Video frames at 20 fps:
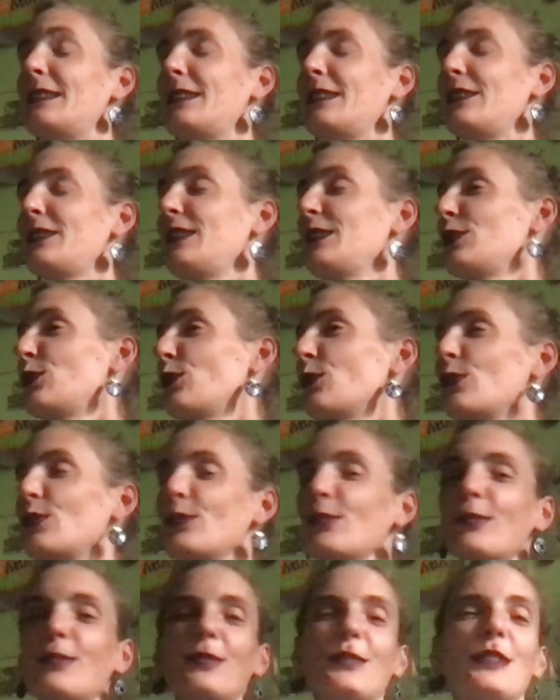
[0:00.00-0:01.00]
Des chansons,
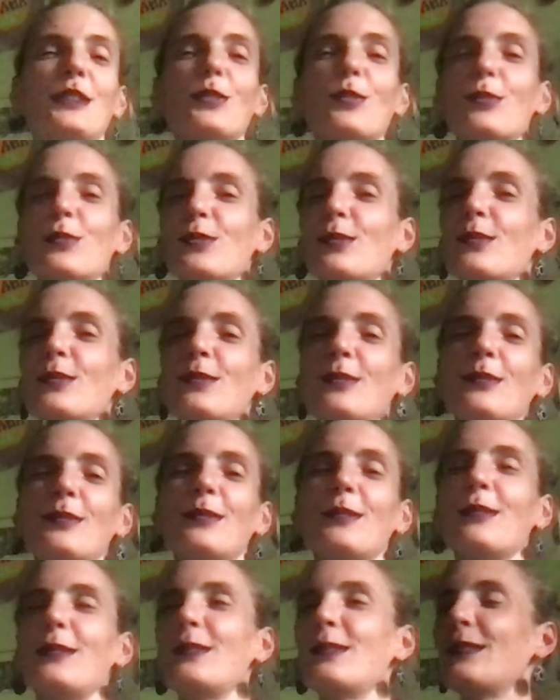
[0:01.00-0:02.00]
des chansons.
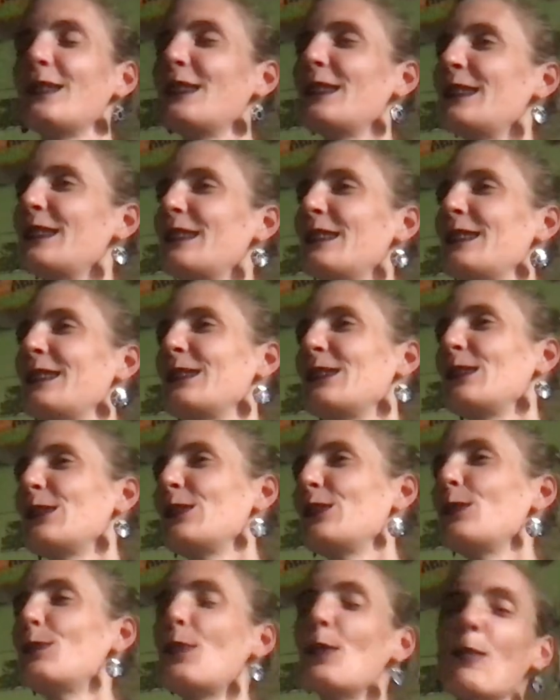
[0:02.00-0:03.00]

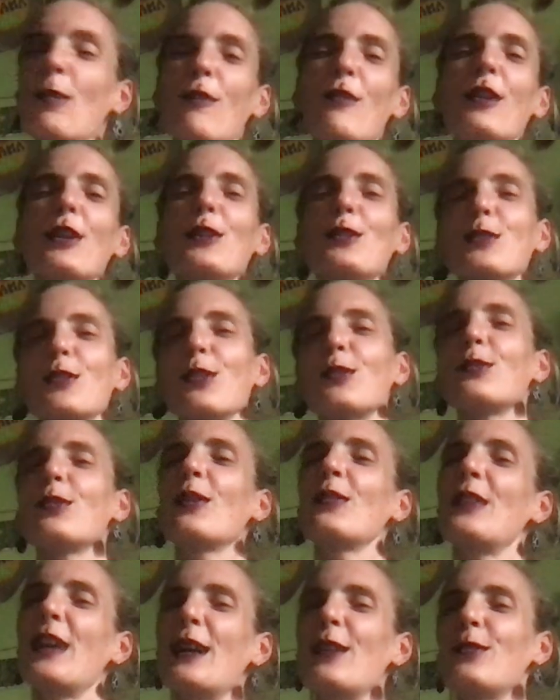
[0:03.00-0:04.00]
Tu peux m'envoyer une chanson en
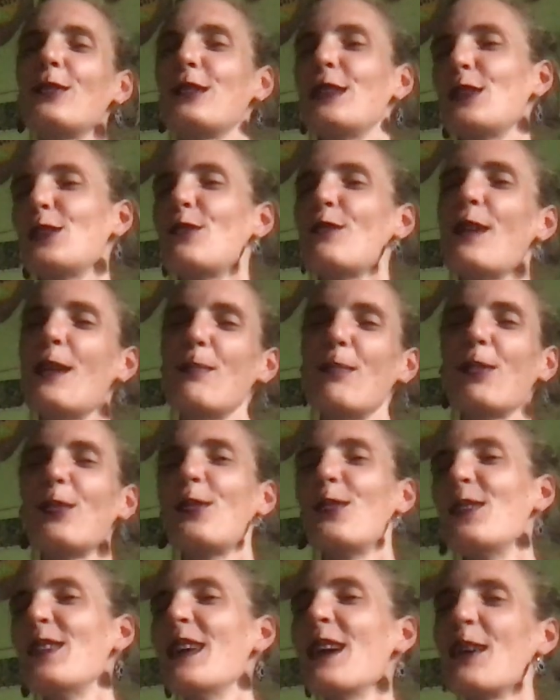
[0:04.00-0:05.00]
néerlandais, je vais apprendre
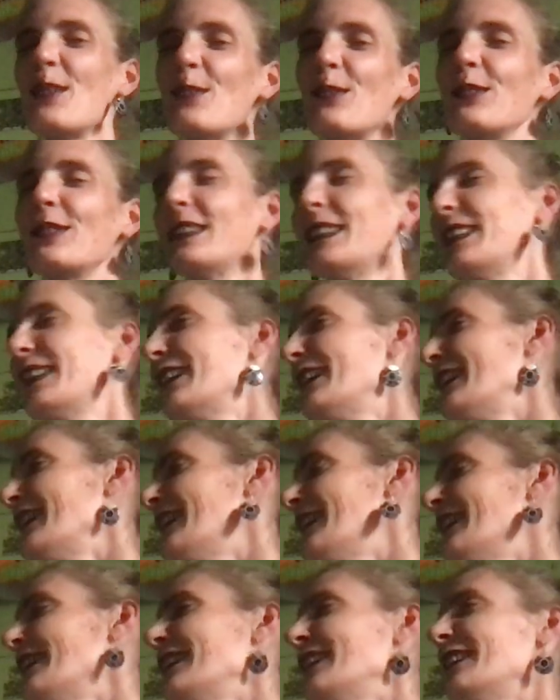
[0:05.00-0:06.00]
le néerlandais.
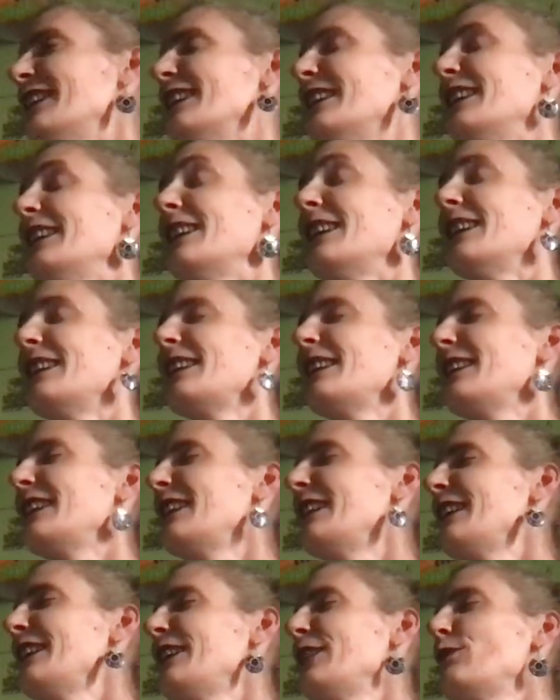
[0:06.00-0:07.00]

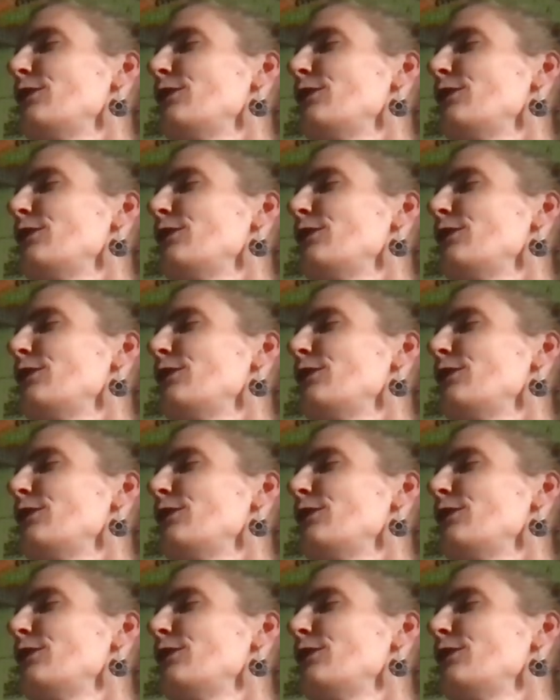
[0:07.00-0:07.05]
Et